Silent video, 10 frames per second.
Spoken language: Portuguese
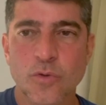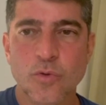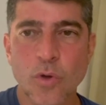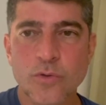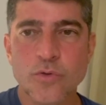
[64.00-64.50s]

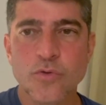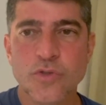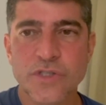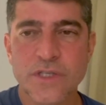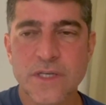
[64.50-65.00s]
Todos
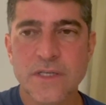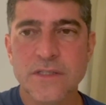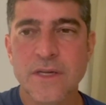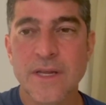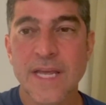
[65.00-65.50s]
os
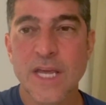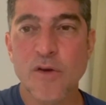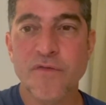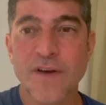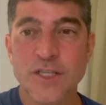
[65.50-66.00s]
dias
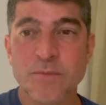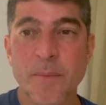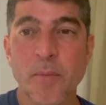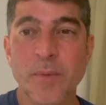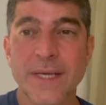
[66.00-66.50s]
eu faço uma
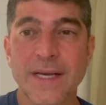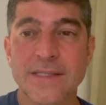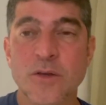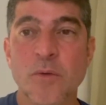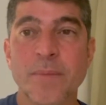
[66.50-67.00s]

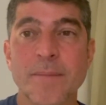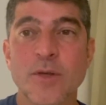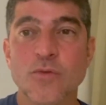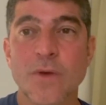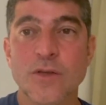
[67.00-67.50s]
publicação para
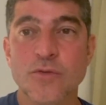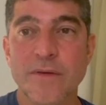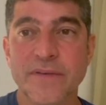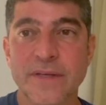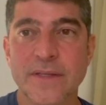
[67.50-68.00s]
abençoar a sua
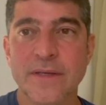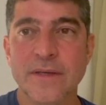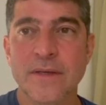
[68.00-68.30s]
vida.